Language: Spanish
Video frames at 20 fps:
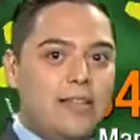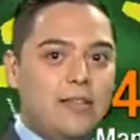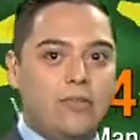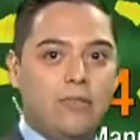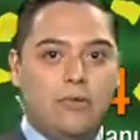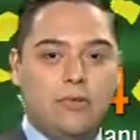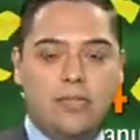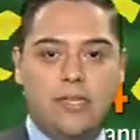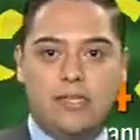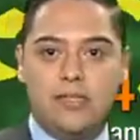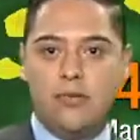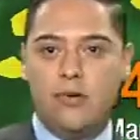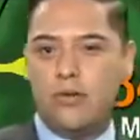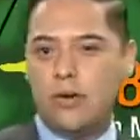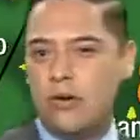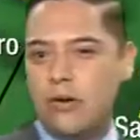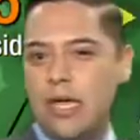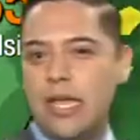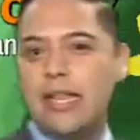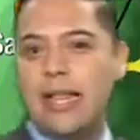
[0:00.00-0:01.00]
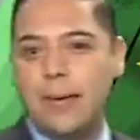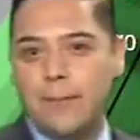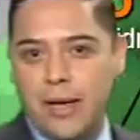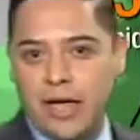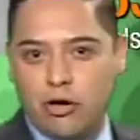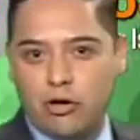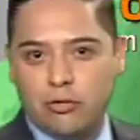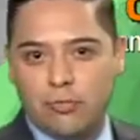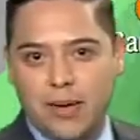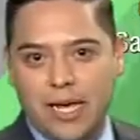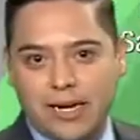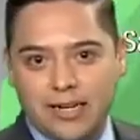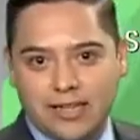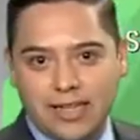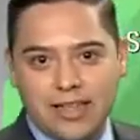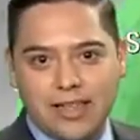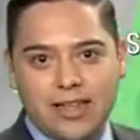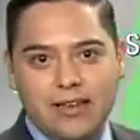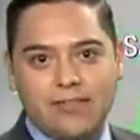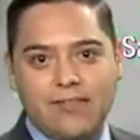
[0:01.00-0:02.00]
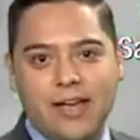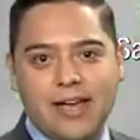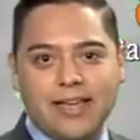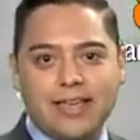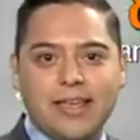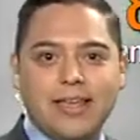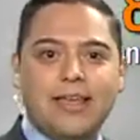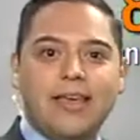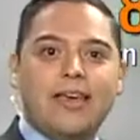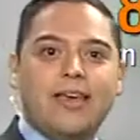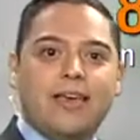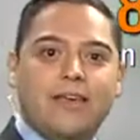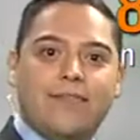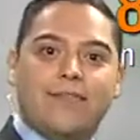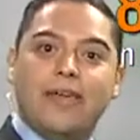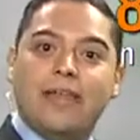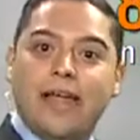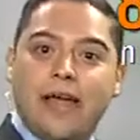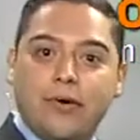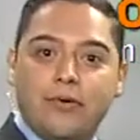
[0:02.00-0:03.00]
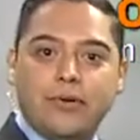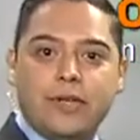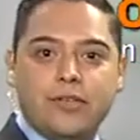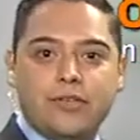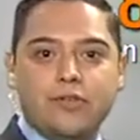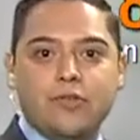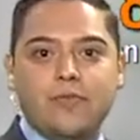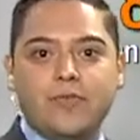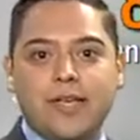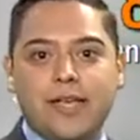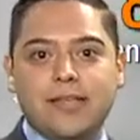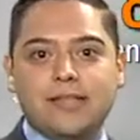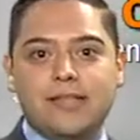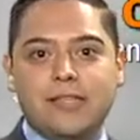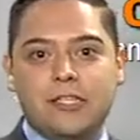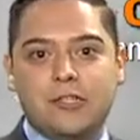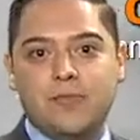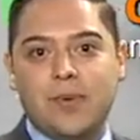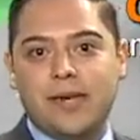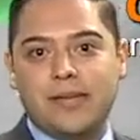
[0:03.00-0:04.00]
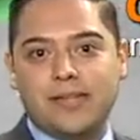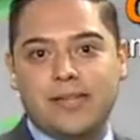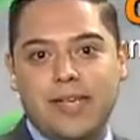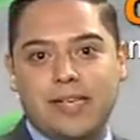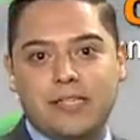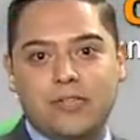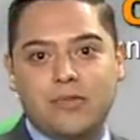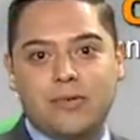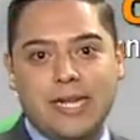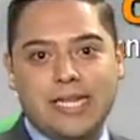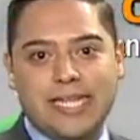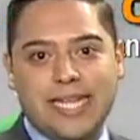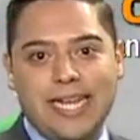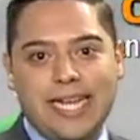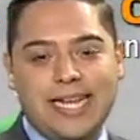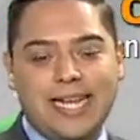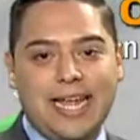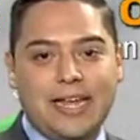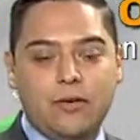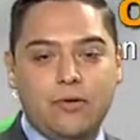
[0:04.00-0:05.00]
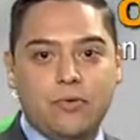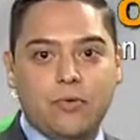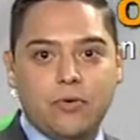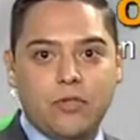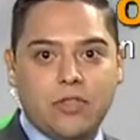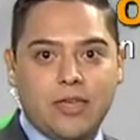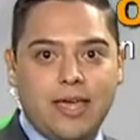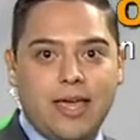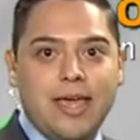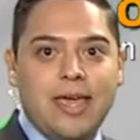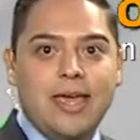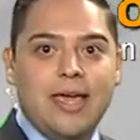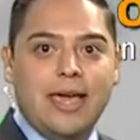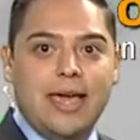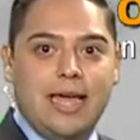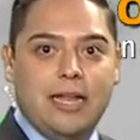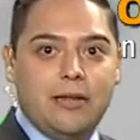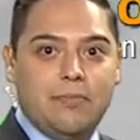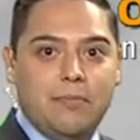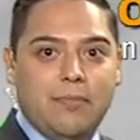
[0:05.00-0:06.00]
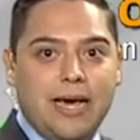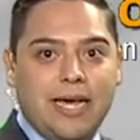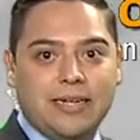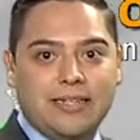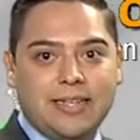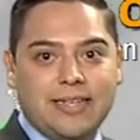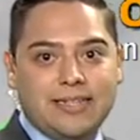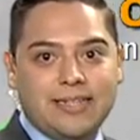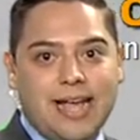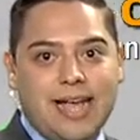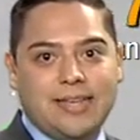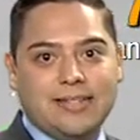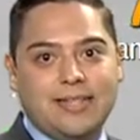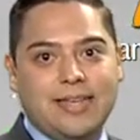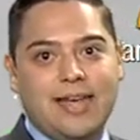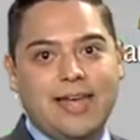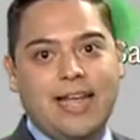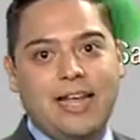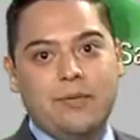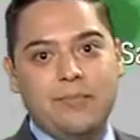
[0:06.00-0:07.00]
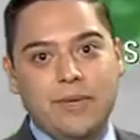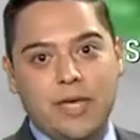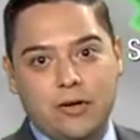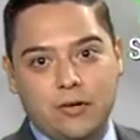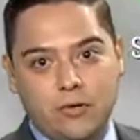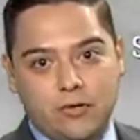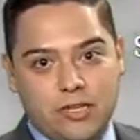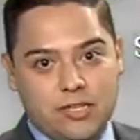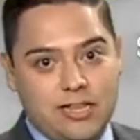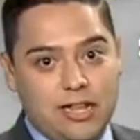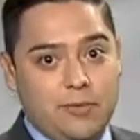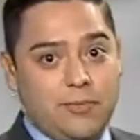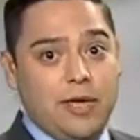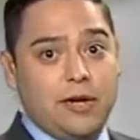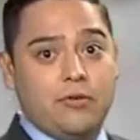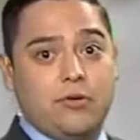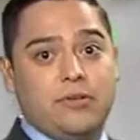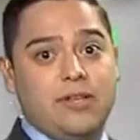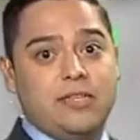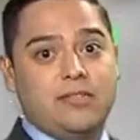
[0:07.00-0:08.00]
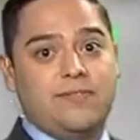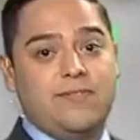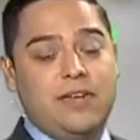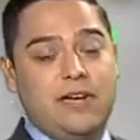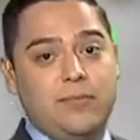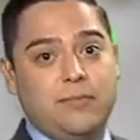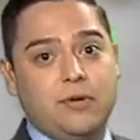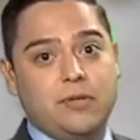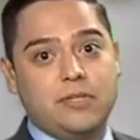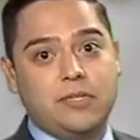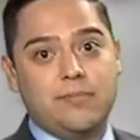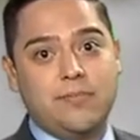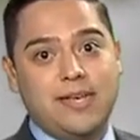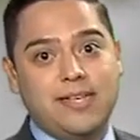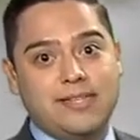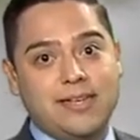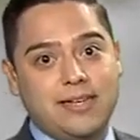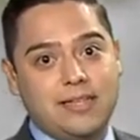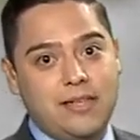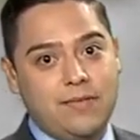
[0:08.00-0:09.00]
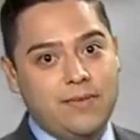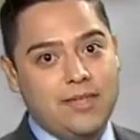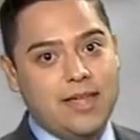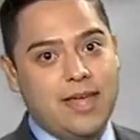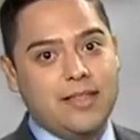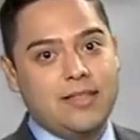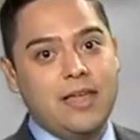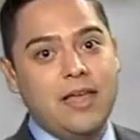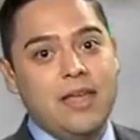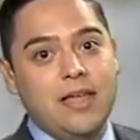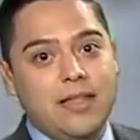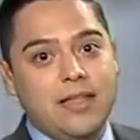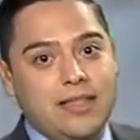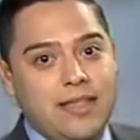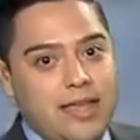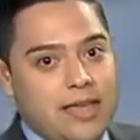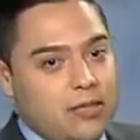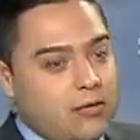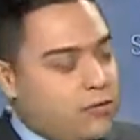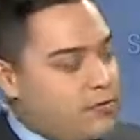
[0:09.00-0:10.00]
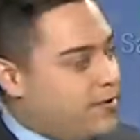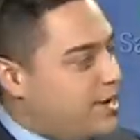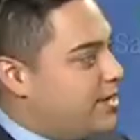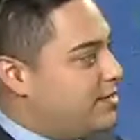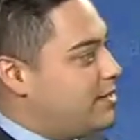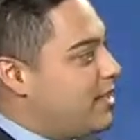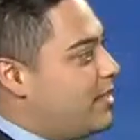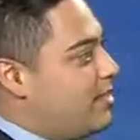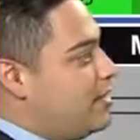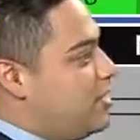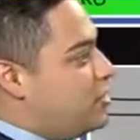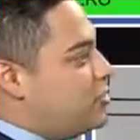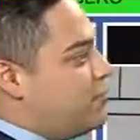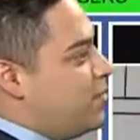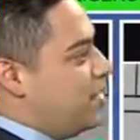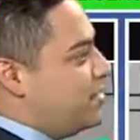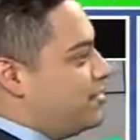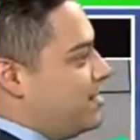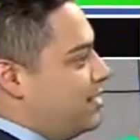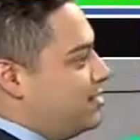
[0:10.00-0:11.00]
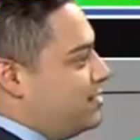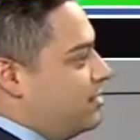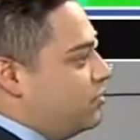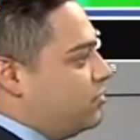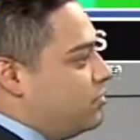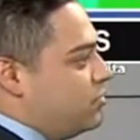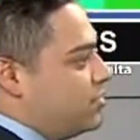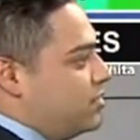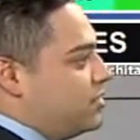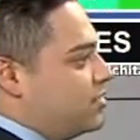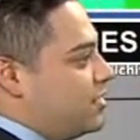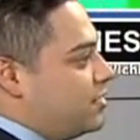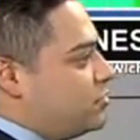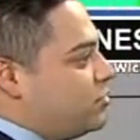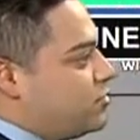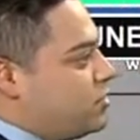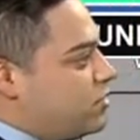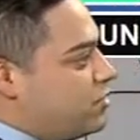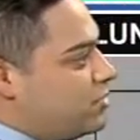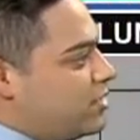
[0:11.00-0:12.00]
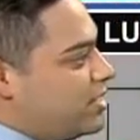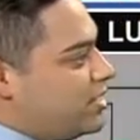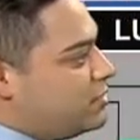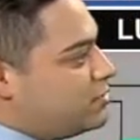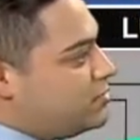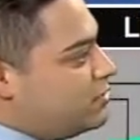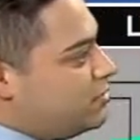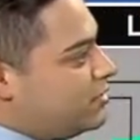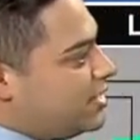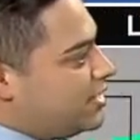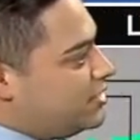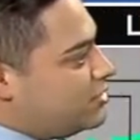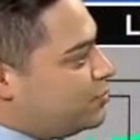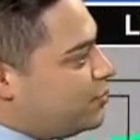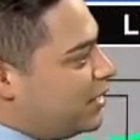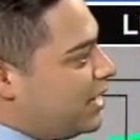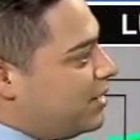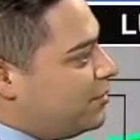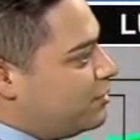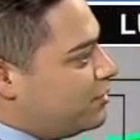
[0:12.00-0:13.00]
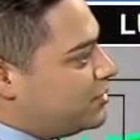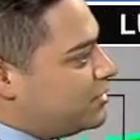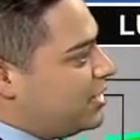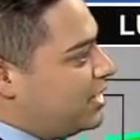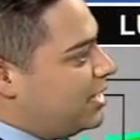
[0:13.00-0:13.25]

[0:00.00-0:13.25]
Entonces yo creo que la mayor parte del valle verá unas lluvias dispersas durante la noche el martes hasta el miércoles. El miércoles veremos más actividad de lluvias dispersas. Entonces, eso es lo que esperamos.